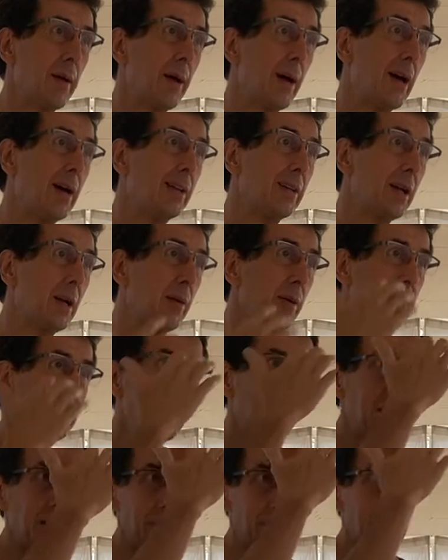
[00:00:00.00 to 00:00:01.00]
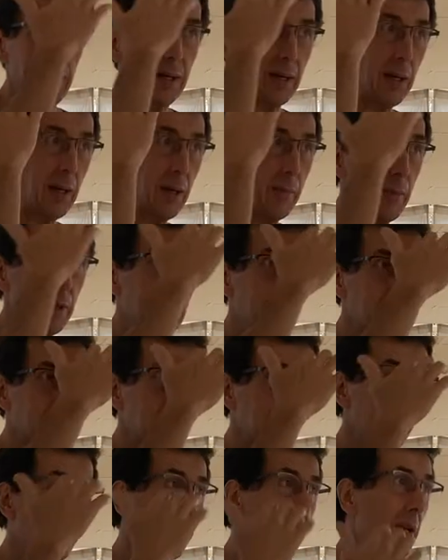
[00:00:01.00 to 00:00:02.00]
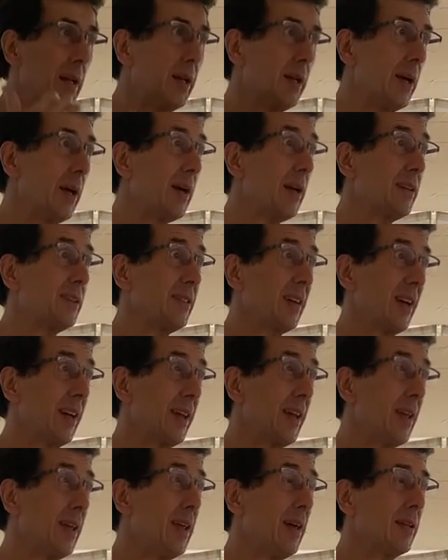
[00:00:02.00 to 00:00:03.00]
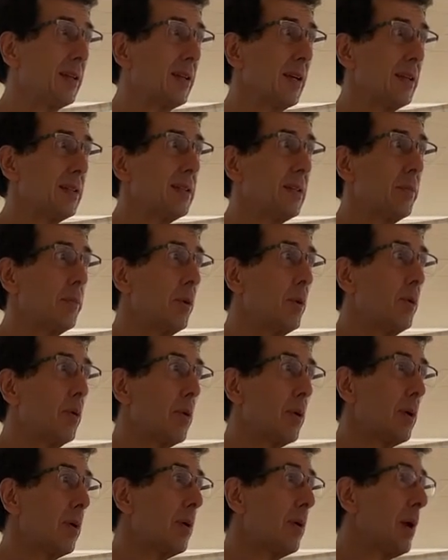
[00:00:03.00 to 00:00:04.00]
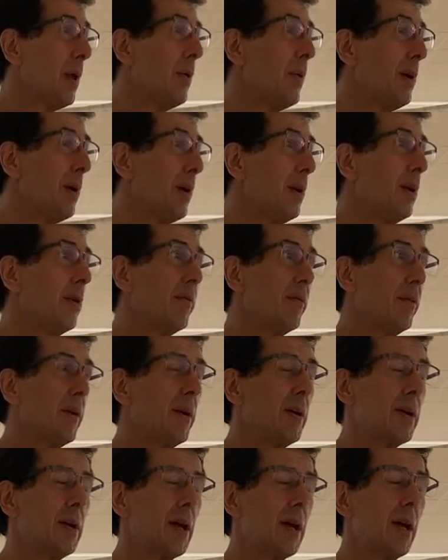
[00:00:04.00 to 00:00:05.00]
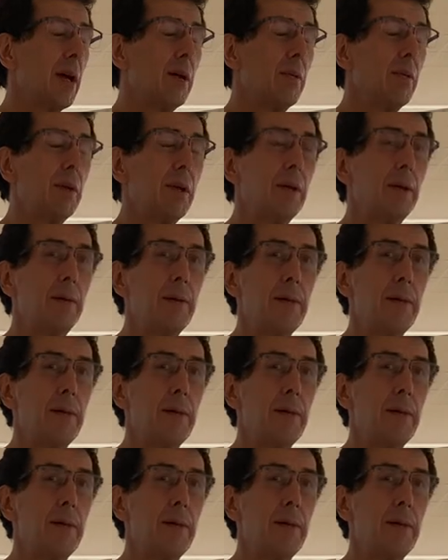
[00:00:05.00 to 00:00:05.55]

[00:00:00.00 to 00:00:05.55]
atravesar la barrera hematoencefálica que se creía hasta hace poco que era una barrera infranqueable